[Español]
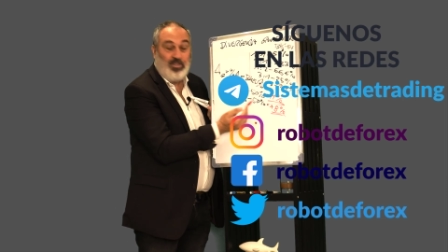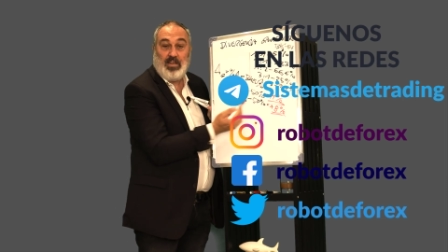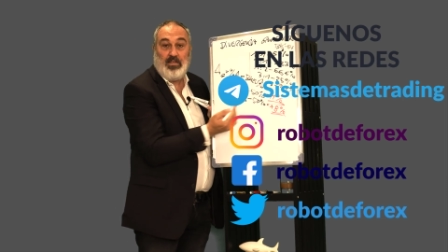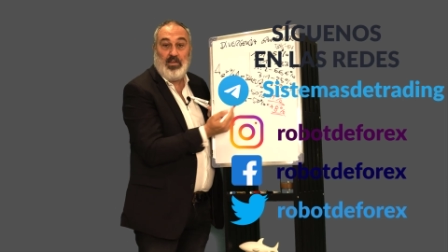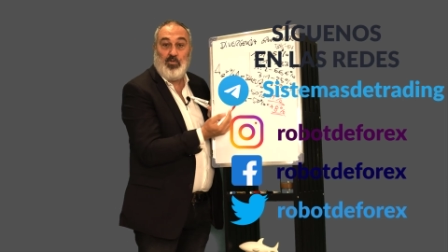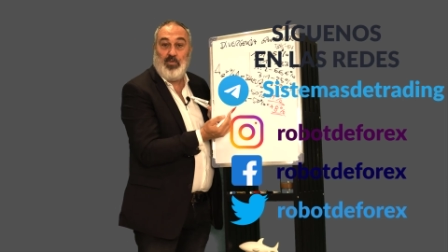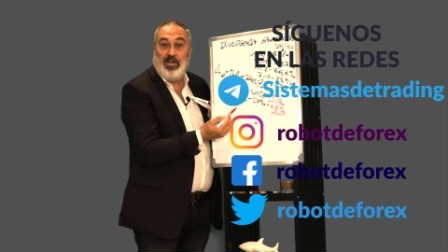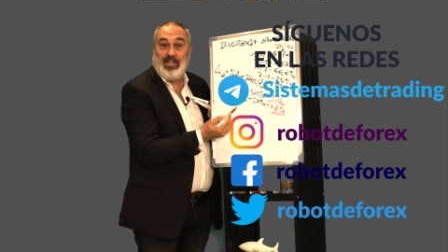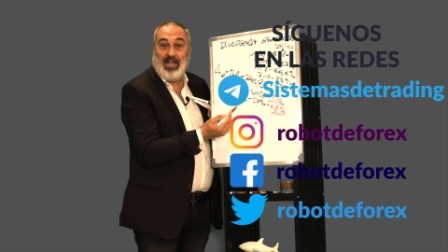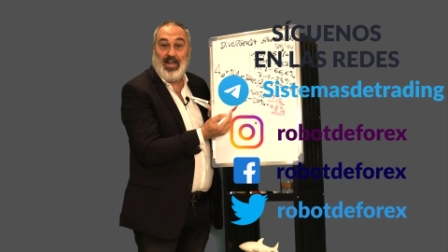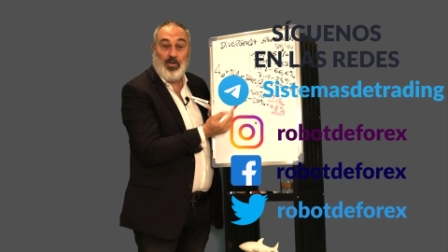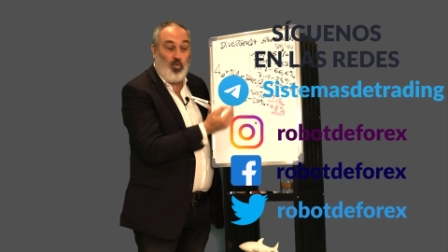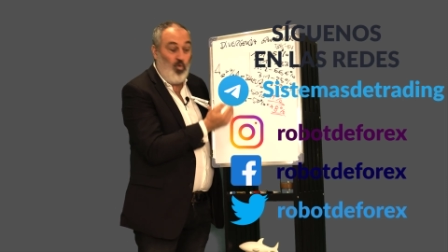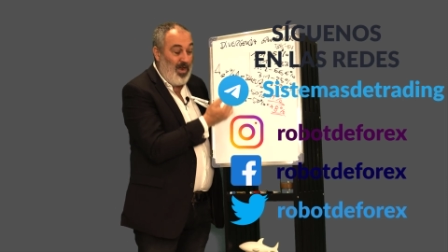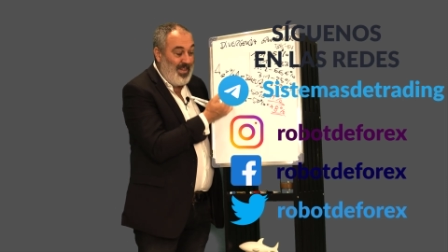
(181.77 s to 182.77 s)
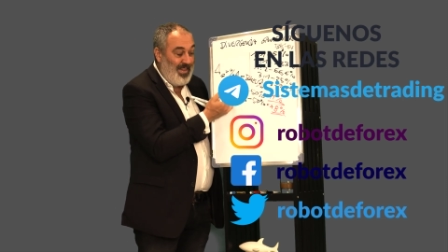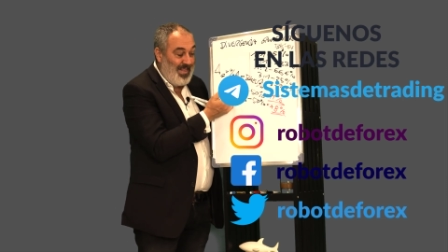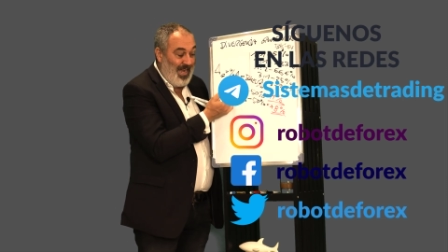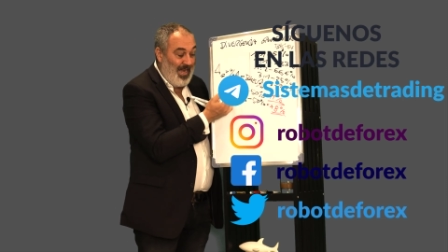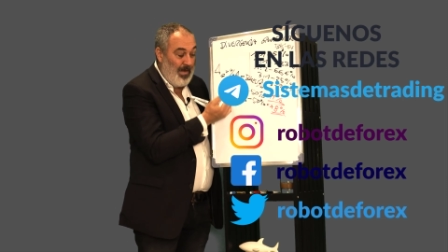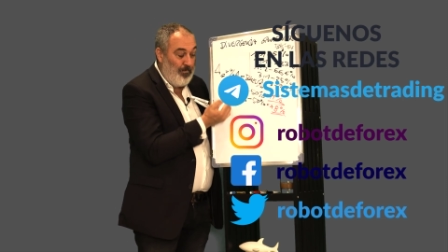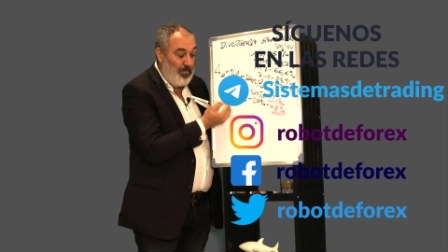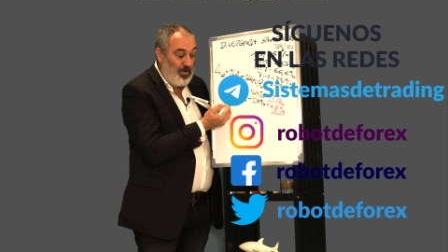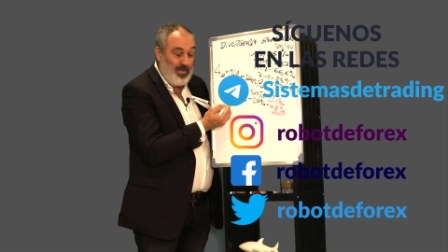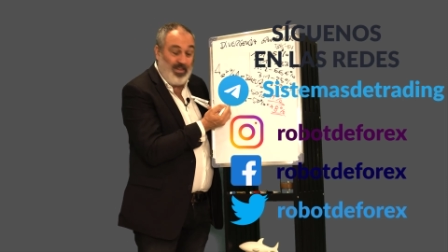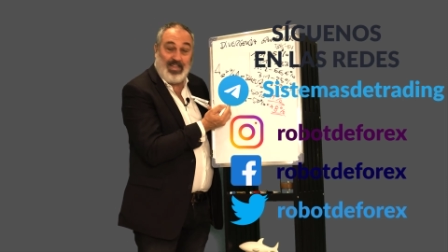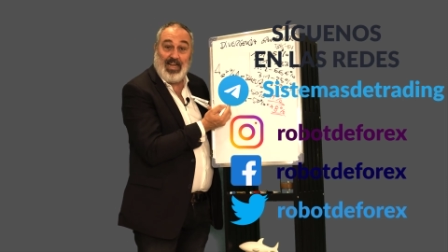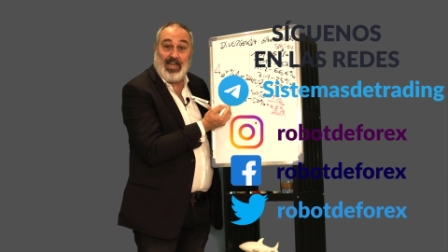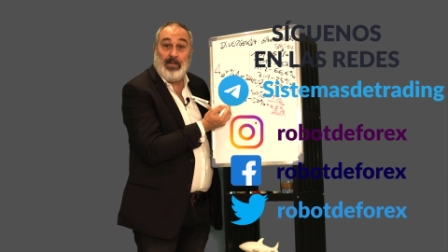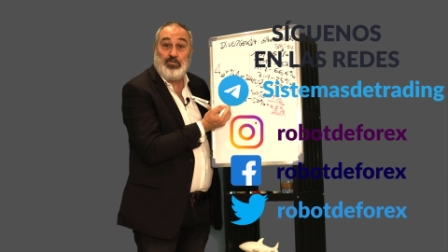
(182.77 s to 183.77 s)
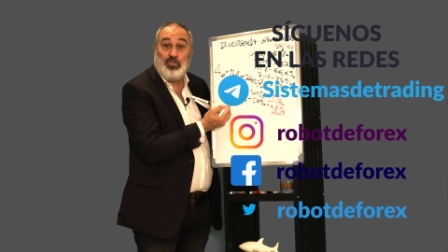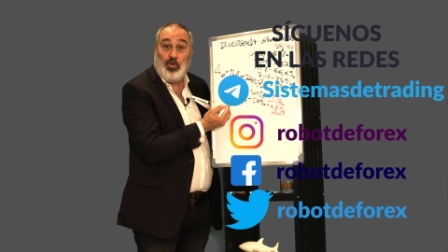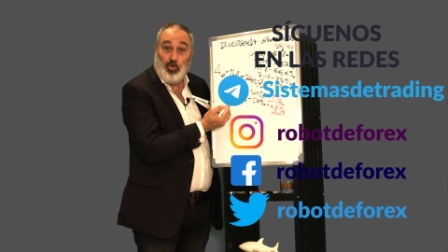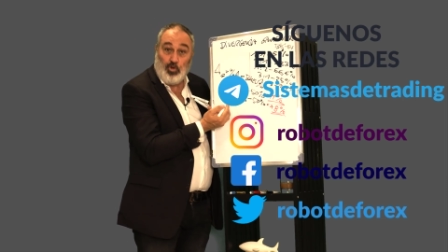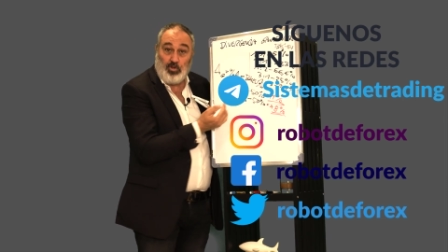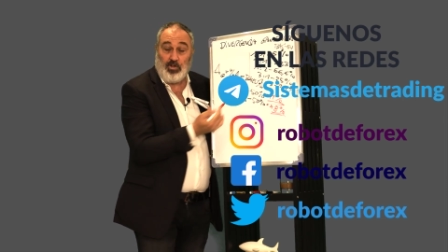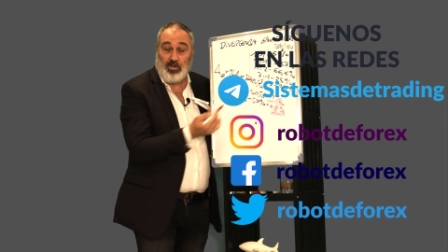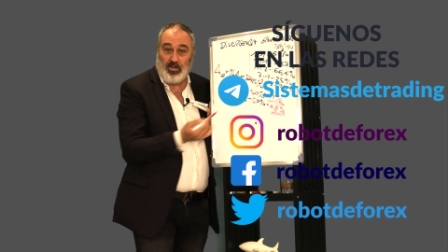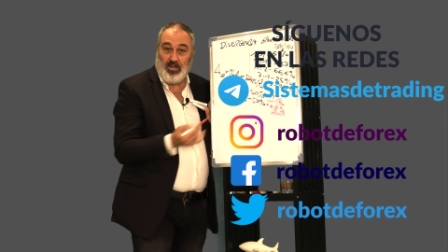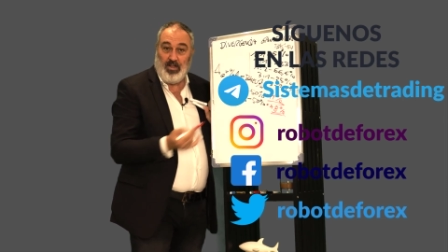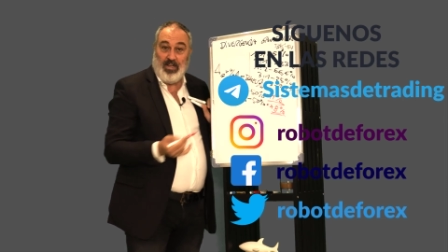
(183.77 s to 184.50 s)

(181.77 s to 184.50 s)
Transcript: entre 50, cuenta en porcentaje absoluto.